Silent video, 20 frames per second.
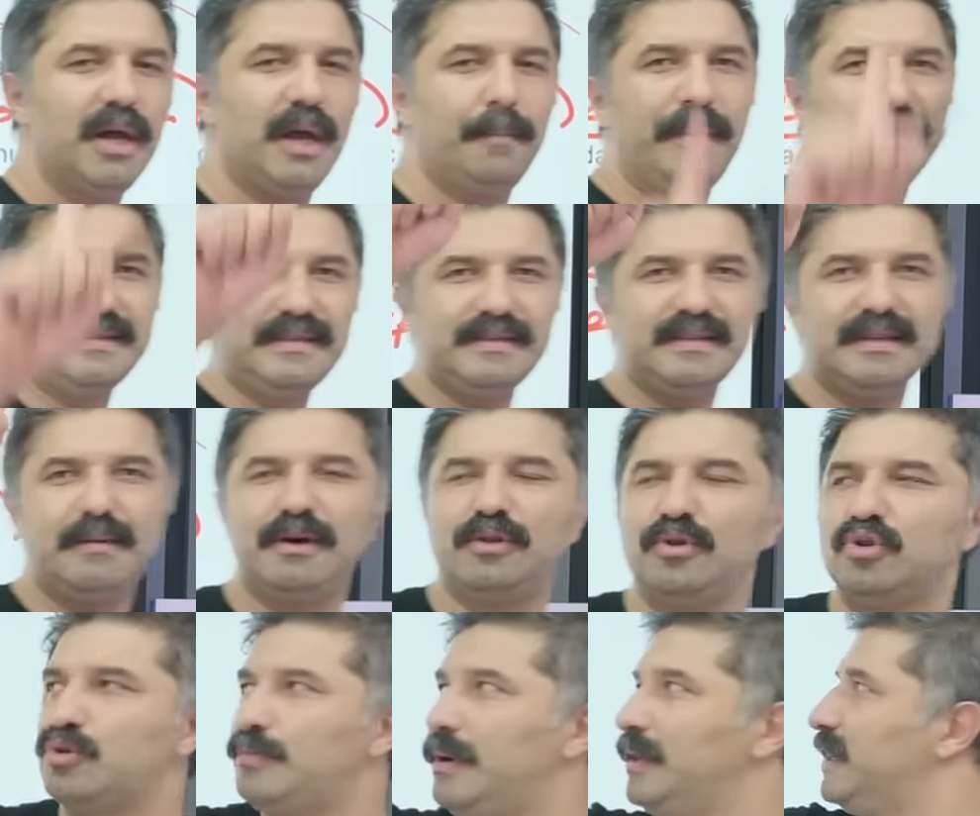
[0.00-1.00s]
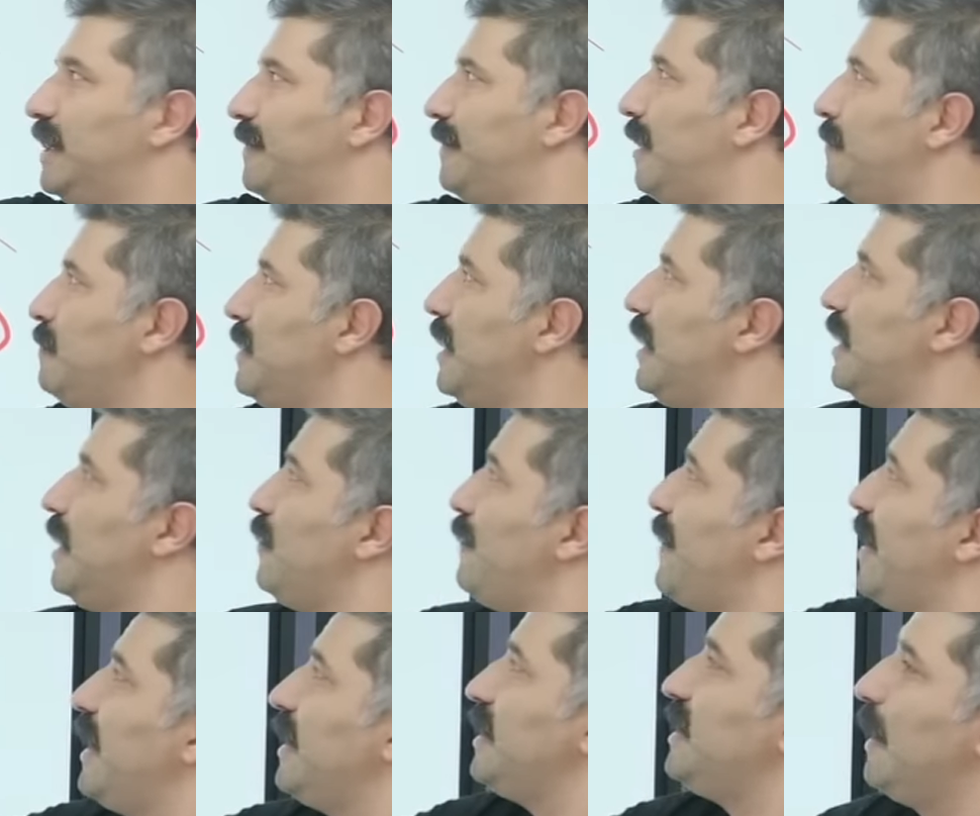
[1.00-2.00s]
E basit zaman o zaman devam.
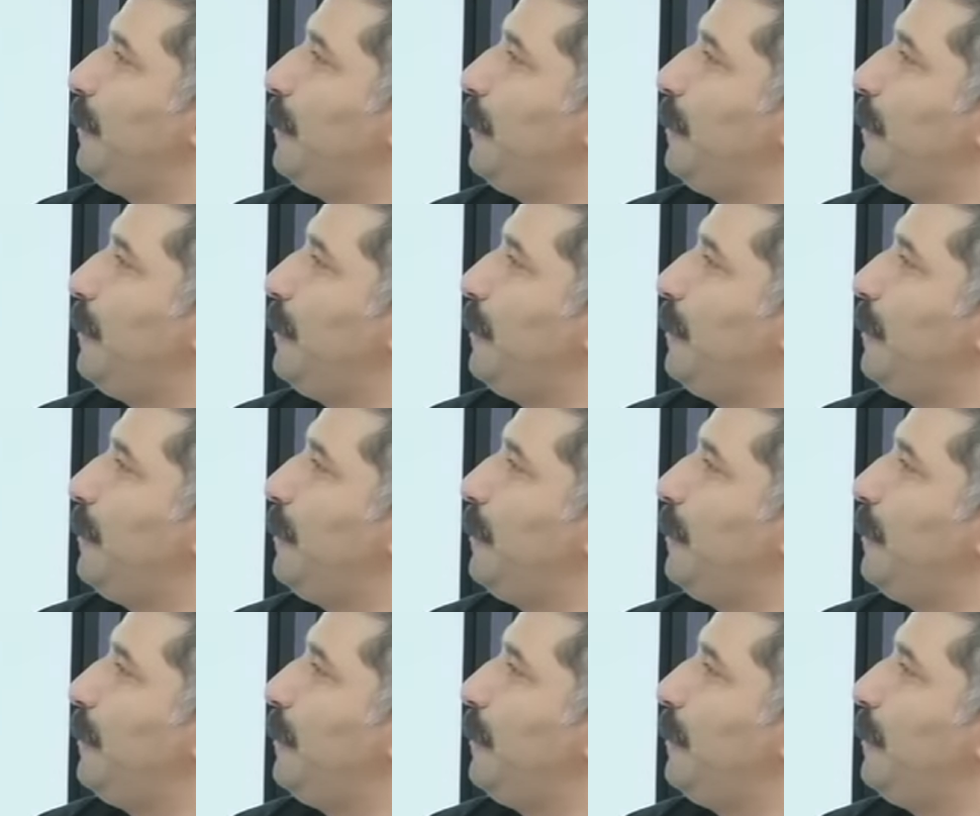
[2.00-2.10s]
Ve